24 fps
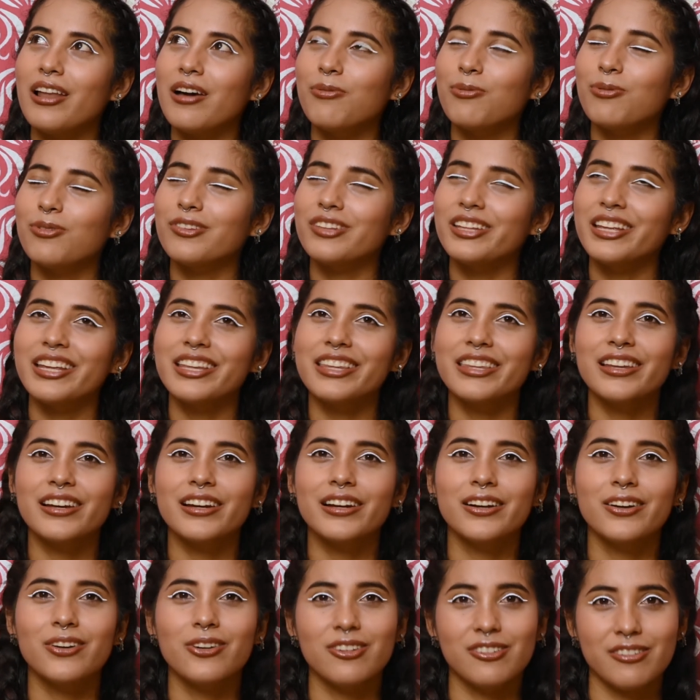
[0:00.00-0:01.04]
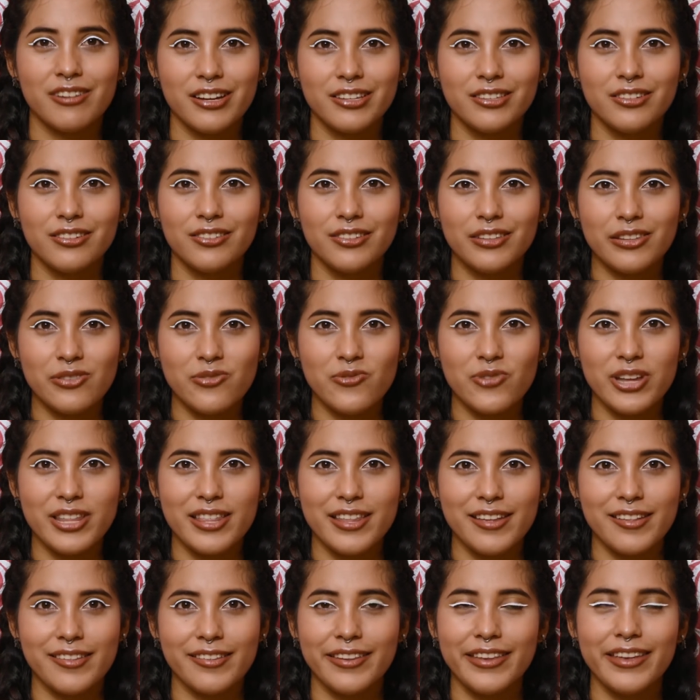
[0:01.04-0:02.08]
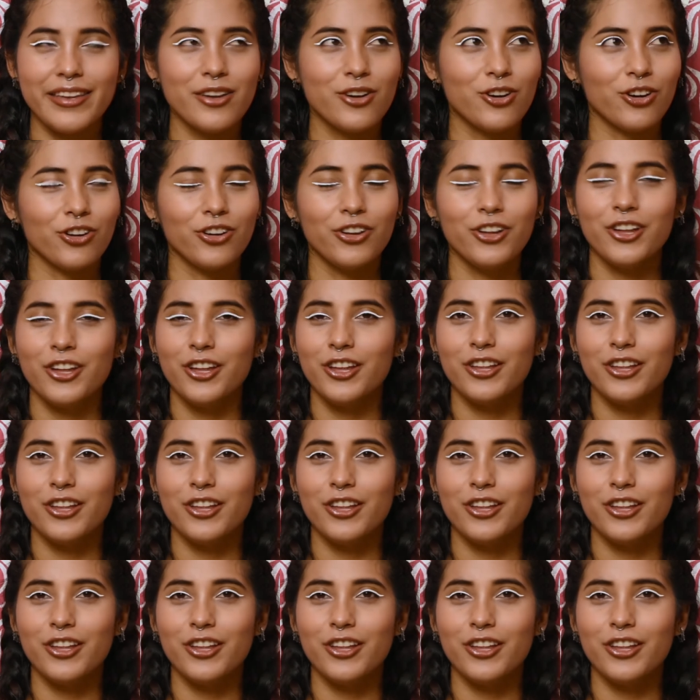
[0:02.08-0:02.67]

la buceta. Cuatro cincuenta y cinco.